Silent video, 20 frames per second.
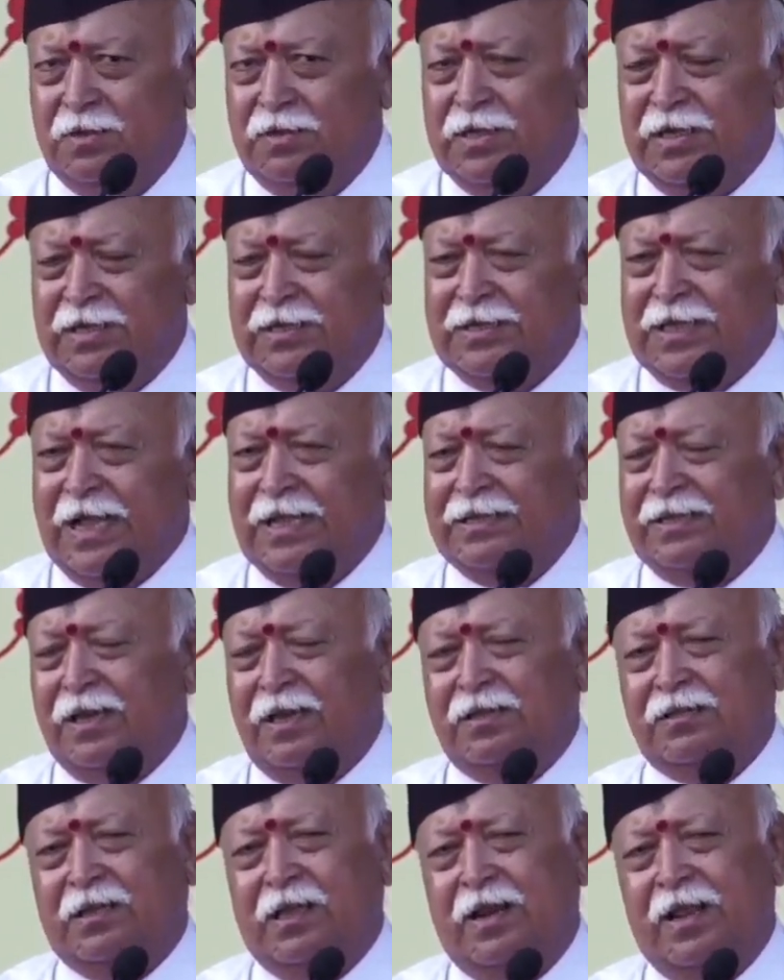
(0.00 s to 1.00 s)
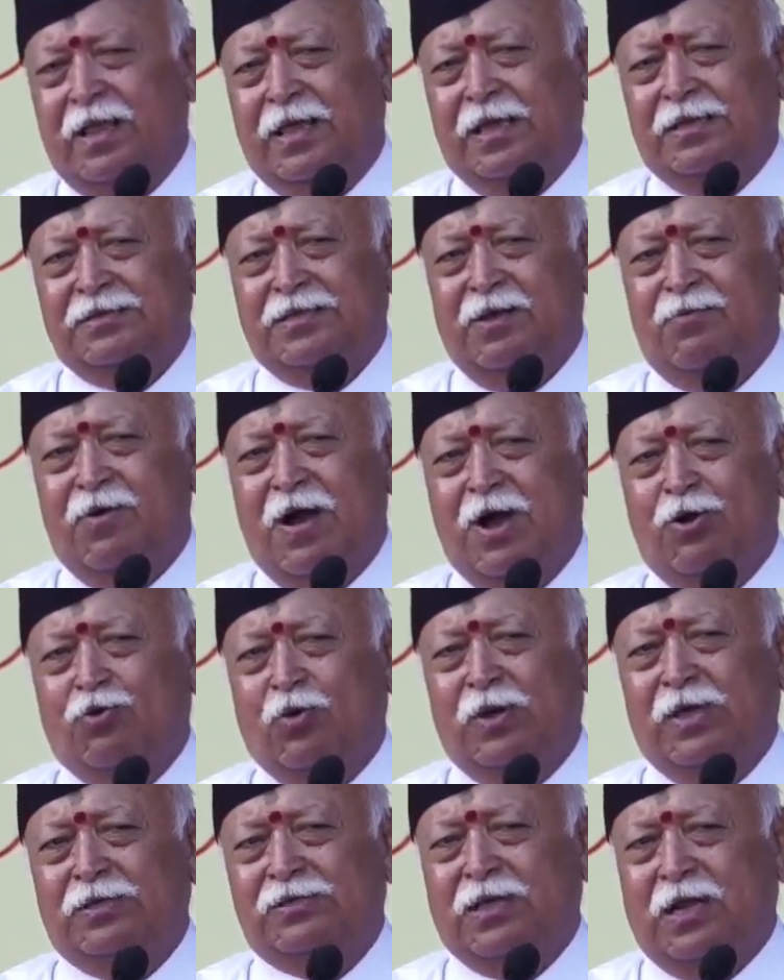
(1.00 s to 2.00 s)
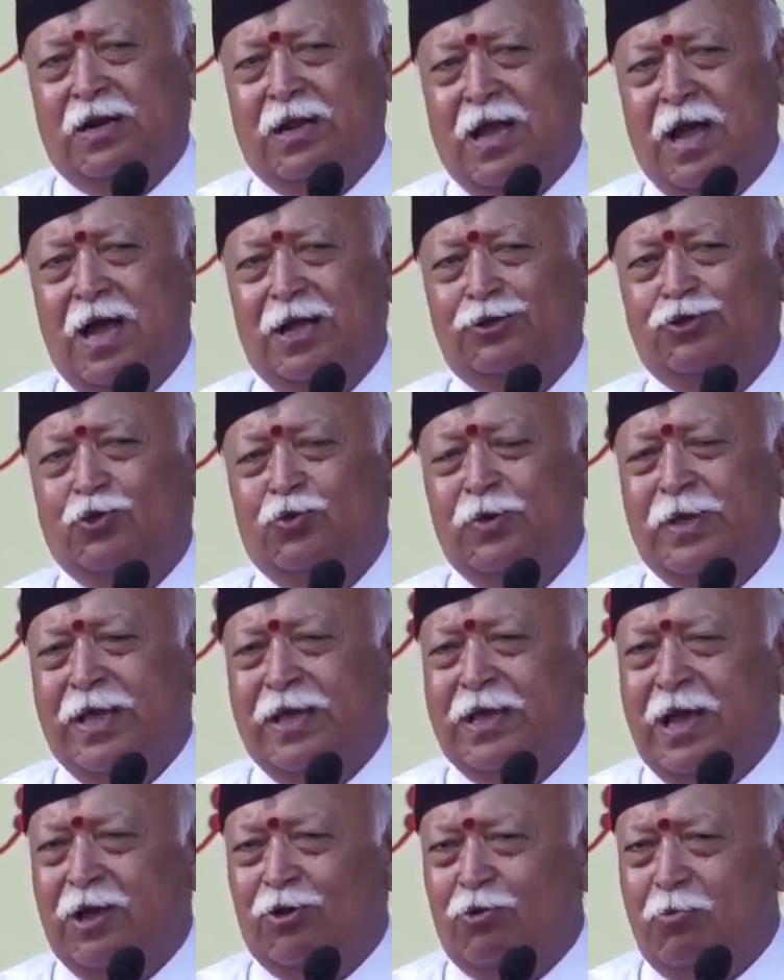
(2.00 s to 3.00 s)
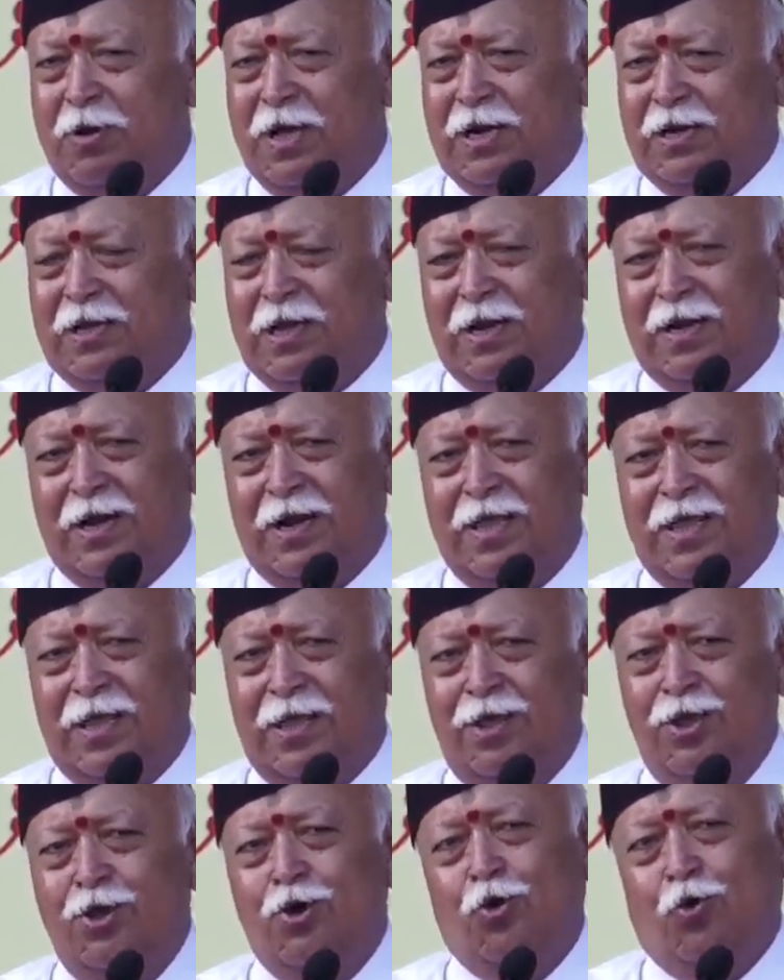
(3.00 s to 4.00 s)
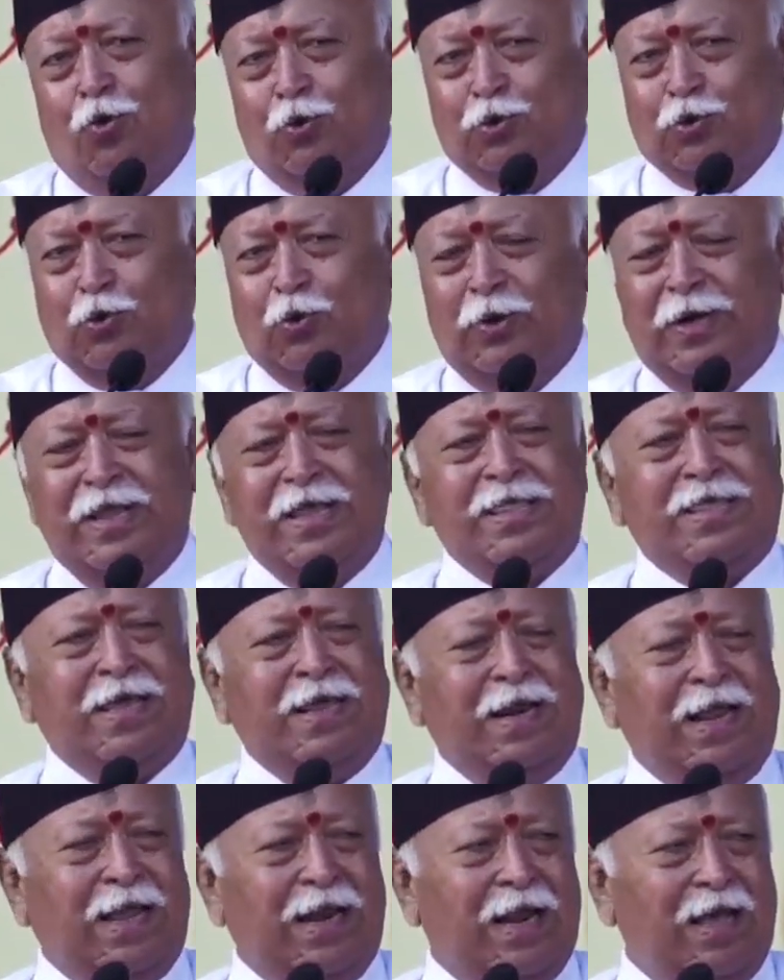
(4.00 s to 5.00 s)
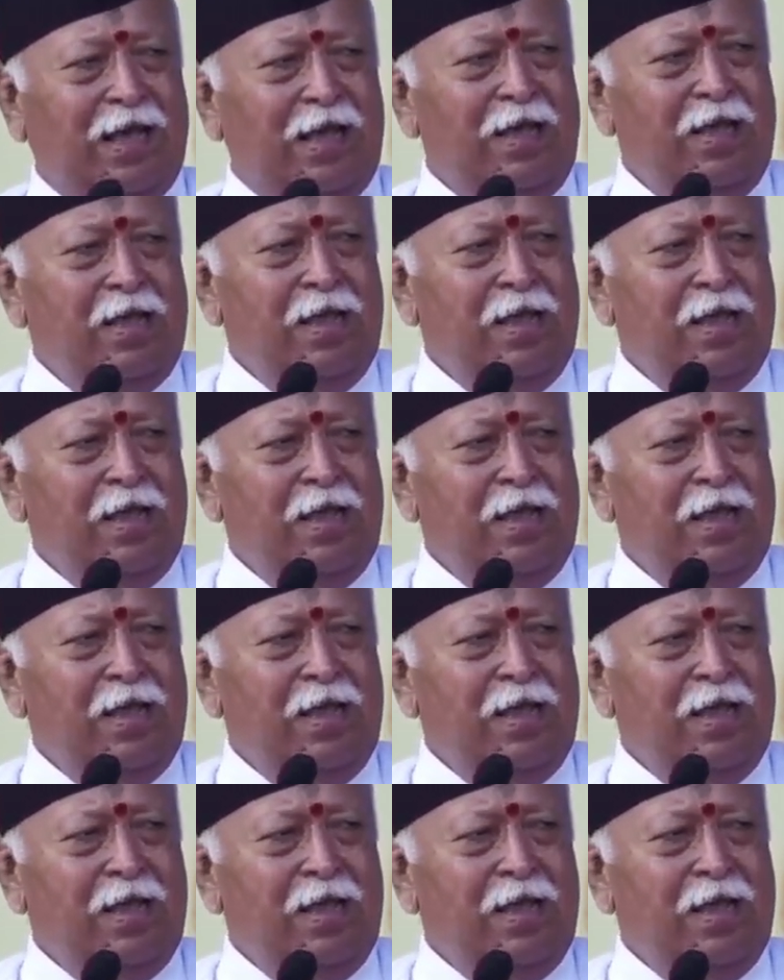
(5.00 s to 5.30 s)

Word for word: जनतांत्रिक तरीके से वहाँ कोई सरकार चुन के कारोबार कर रही उसको नीचे लाना